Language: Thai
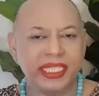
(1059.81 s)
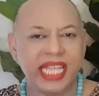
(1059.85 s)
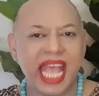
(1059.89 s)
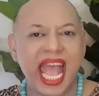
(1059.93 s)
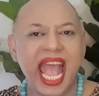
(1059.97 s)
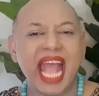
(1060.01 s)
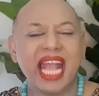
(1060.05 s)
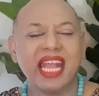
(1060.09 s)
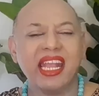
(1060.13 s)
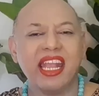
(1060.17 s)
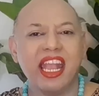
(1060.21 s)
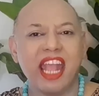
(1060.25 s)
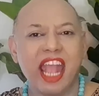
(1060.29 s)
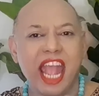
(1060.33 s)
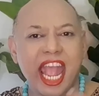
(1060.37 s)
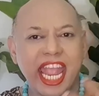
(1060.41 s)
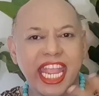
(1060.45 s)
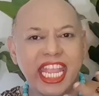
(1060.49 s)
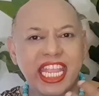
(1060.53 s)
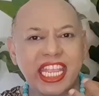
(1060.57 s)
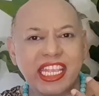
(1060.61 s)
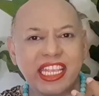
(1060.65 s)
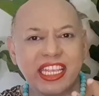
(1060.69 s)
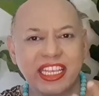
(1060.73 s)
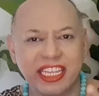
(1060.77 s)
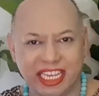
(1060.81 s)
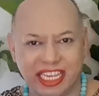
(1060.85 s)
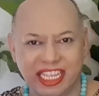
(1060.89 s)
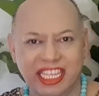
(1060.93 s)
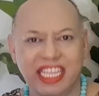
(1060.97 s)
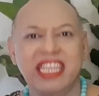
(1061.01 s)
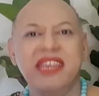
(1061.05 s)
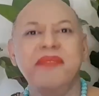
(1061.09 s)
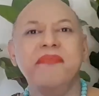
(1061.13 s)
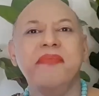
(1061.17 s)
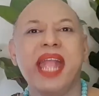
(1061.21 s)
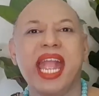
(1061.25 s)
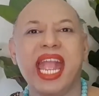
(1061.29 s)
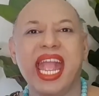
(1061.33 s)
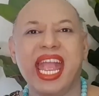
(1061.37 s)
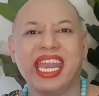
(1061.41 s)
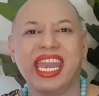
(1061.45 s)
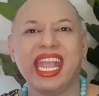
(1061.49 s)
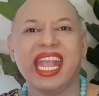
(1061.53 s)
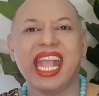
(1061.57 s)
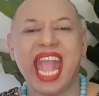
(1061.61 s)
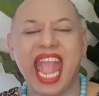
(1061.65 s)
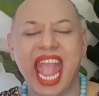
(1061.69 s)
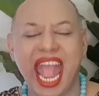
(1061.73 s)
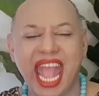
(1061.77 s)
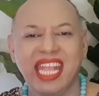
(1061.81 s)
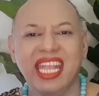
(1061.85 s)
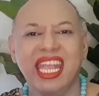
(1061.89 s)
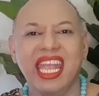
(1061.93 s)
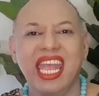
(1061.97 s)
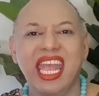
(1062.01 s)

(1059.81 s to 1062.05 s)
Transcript: สร้างให้เกิดขึ้นมานะคะ